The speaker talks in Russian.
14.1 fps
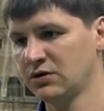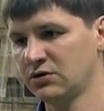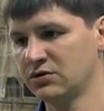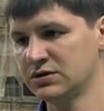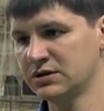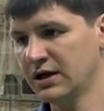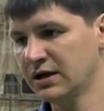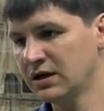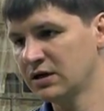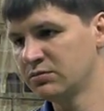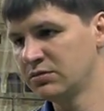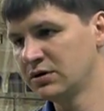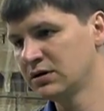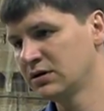То есть я как
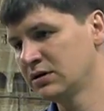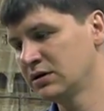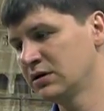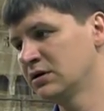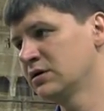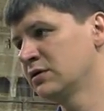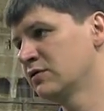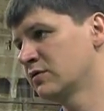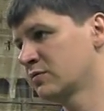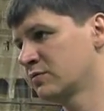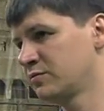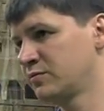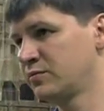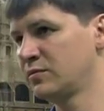бы
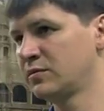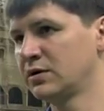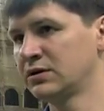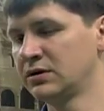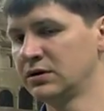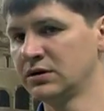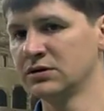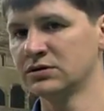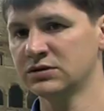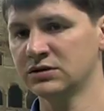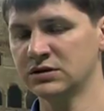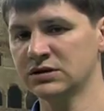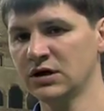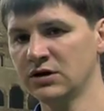и Андрею
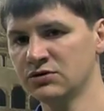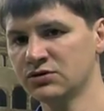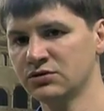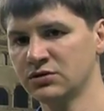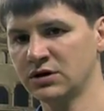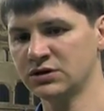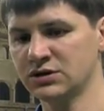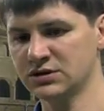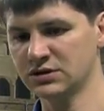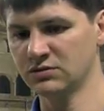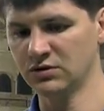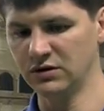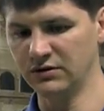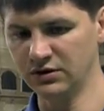Станиславовичу
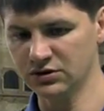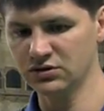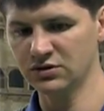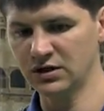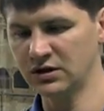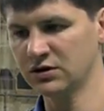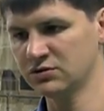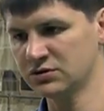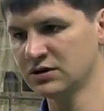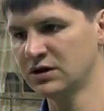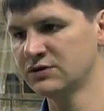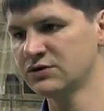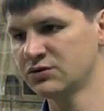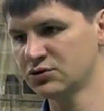Харчинскому говорил, что так оно,
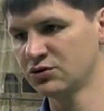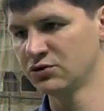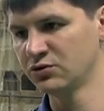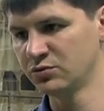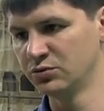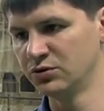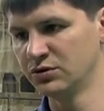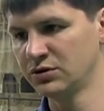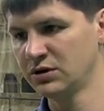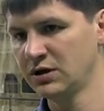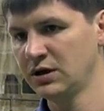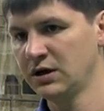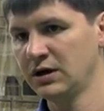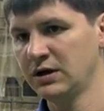скорее всего, что оно будет.
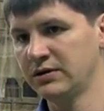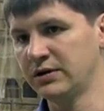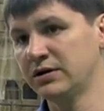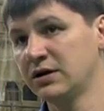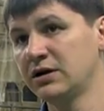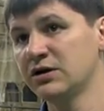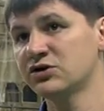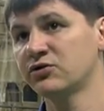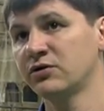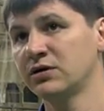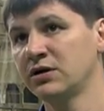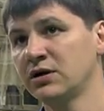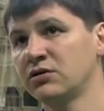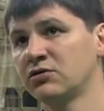На деле что-то
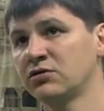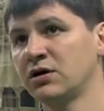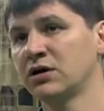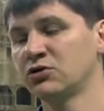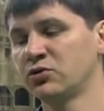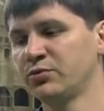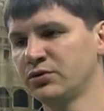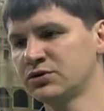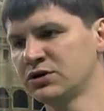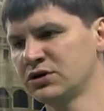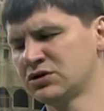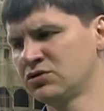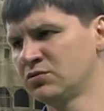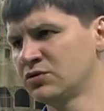нет, но так оно и
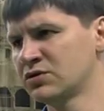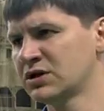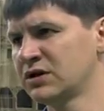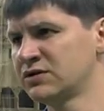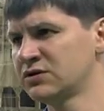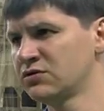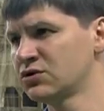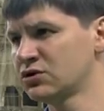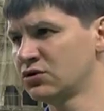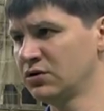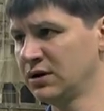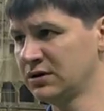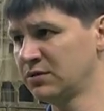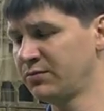получилось. Думаю, скорее всего, что
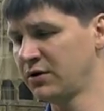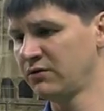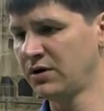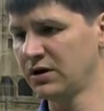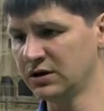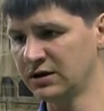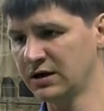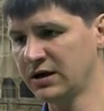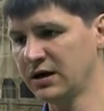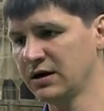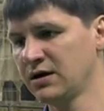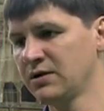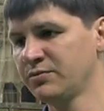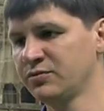этот провал и
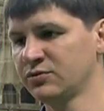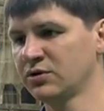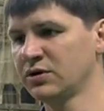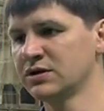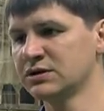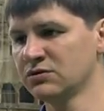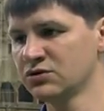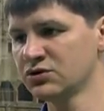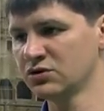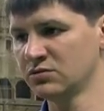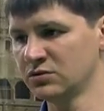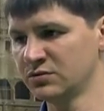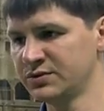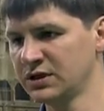такая игра только из-за того, что
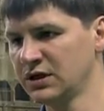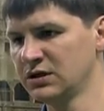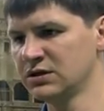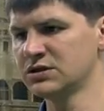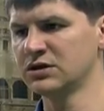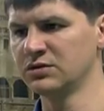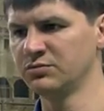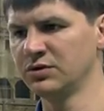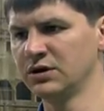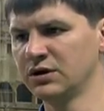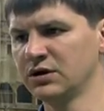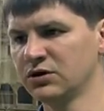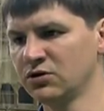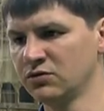мы психологически были
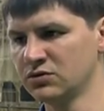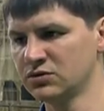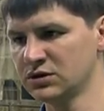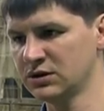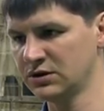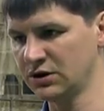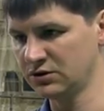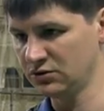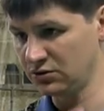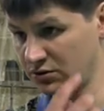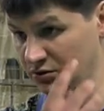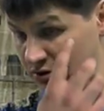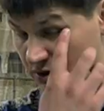не готовы уже на третью игру.